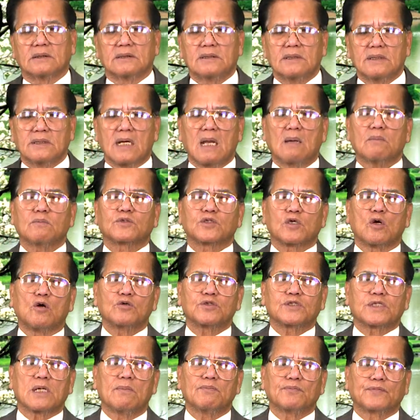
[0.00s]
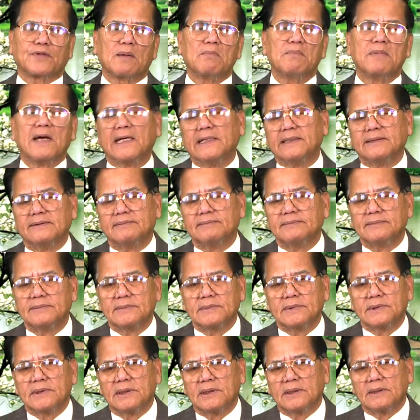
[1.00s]
500-600 tấm hình,
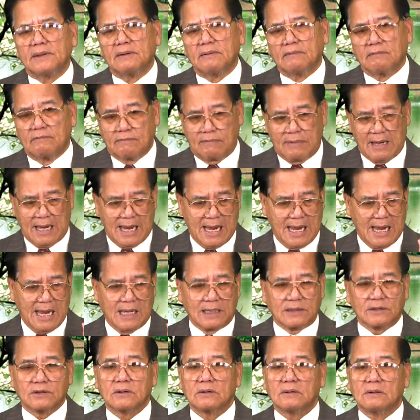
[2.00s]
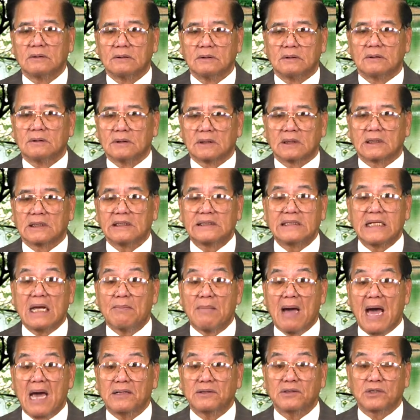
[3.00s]
và cái giá
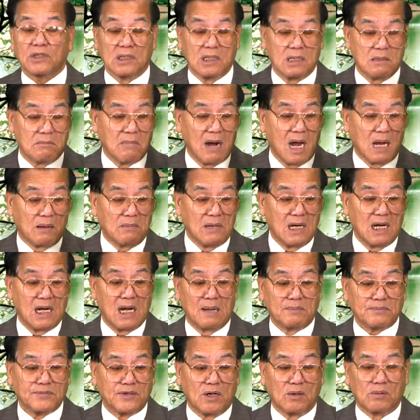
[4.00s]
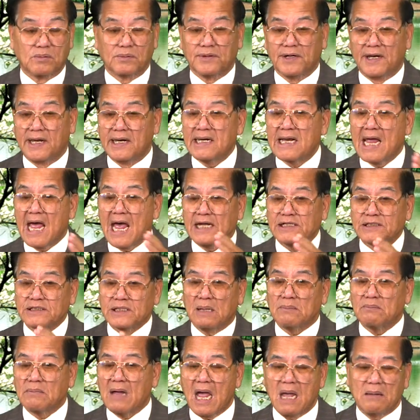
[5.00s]
bán từ 75 đồng đến
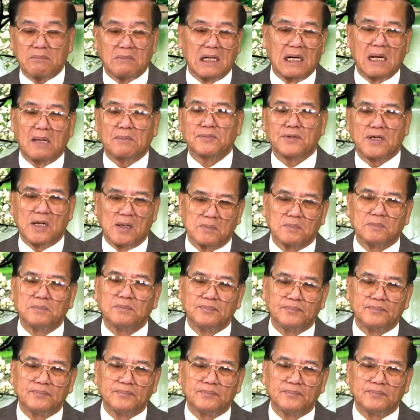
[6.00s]
225 đồng.